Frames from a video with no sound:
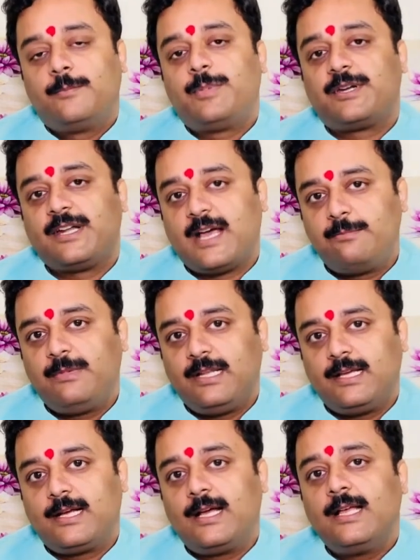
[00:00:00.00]
परिणाम
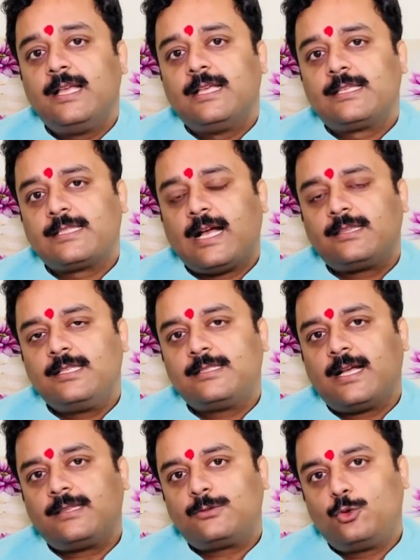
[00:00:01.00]
मिलेगा साथ ही
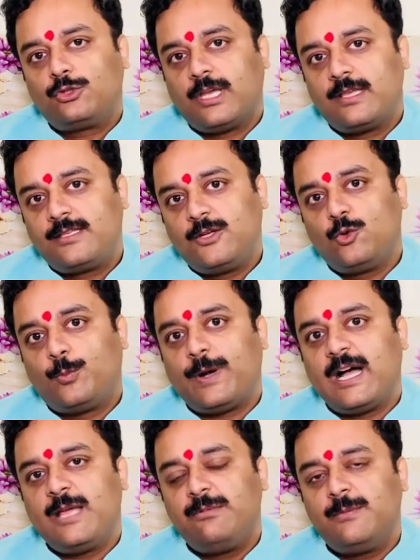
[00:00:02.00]
साथ कुछ ऐसे
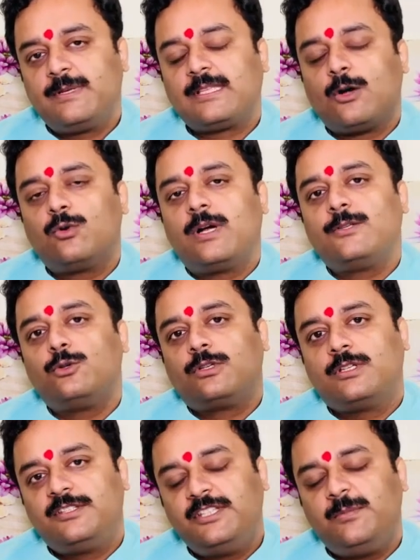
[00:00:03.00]
उपाय भी बताऊँगा जो
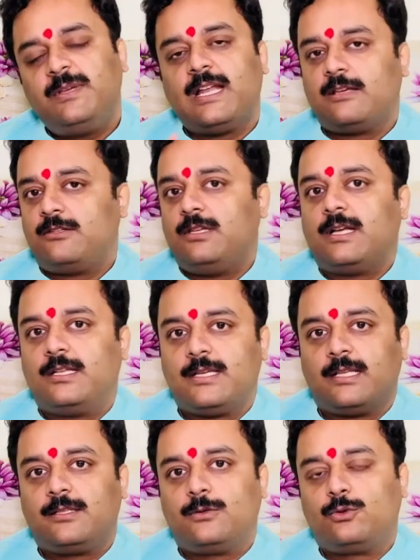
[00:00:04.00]
किसी भी राशि का
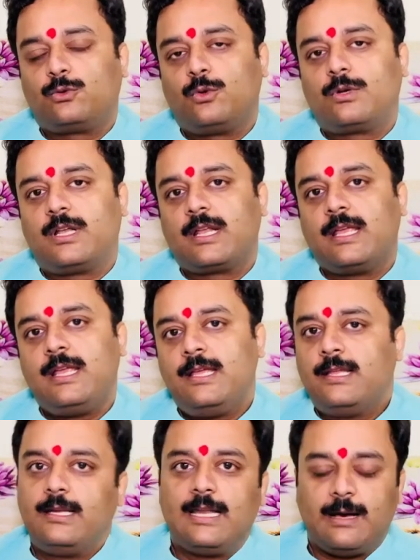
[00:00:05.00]
जातक उसको करके
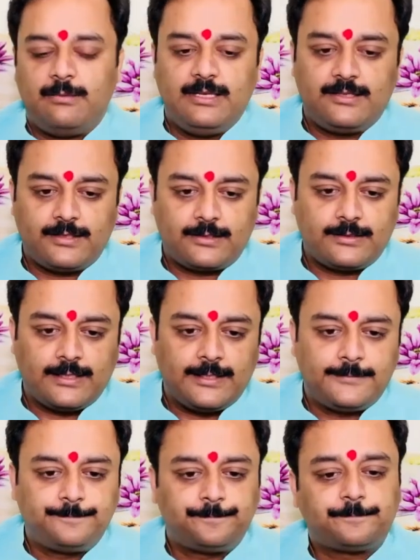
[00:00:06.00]
लाभ ले सकता
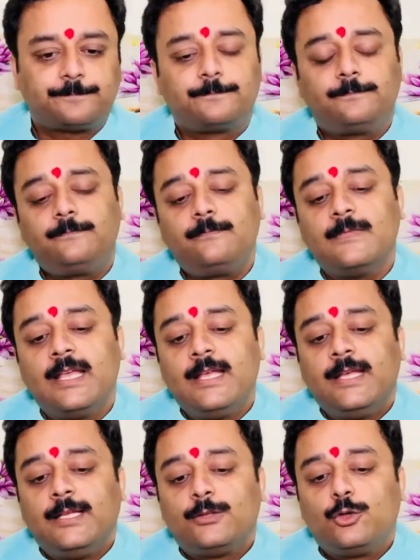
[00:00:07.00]
है
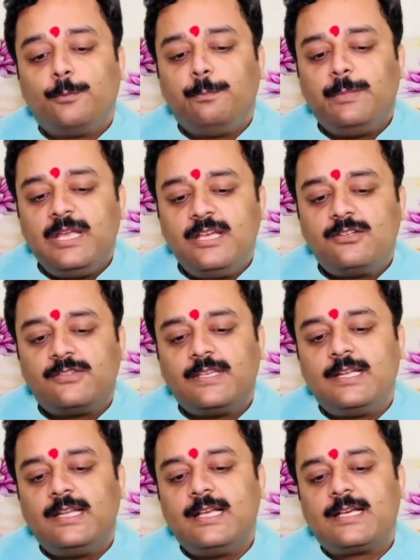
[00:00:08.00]
तो मेष
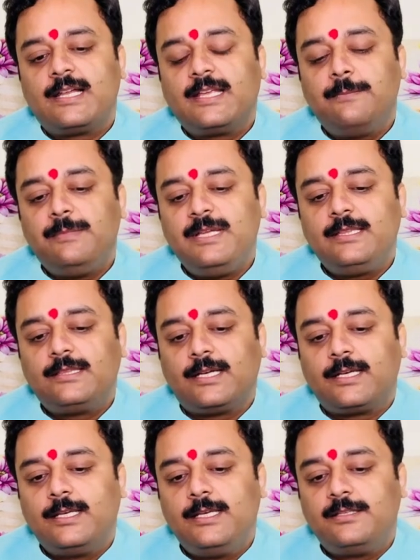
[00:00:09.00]
से लेकर के मीन
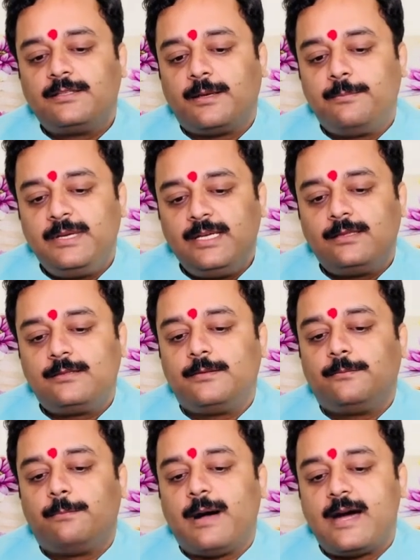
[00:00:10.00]
तक की
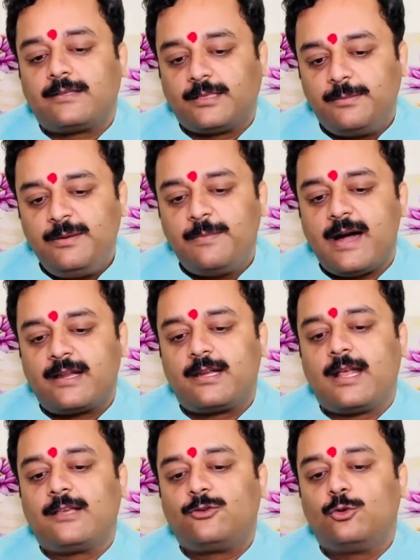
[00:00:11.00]
समेत बा, सभी बारह
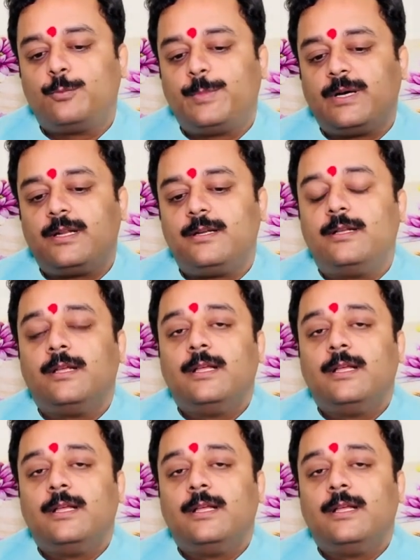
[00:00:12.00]
राशियों पर